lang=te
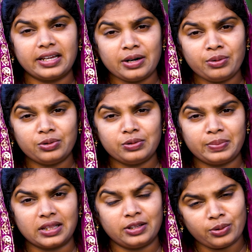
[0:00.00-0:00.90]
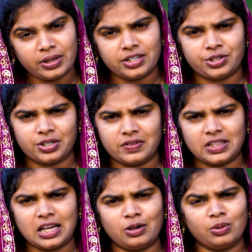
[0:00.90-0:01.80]
దేవుడు ప్రతి ఒక్కరి
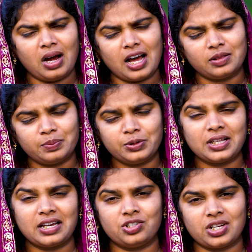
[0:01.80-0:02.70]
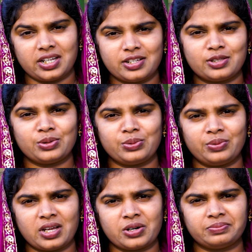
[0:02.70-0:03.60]
జీవితాల్లో అద్భుతాన్ని జరిగిస్తూ
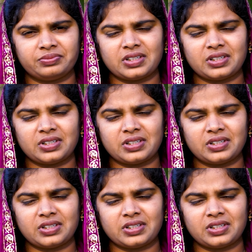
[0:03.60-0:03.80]
ఉన్నారు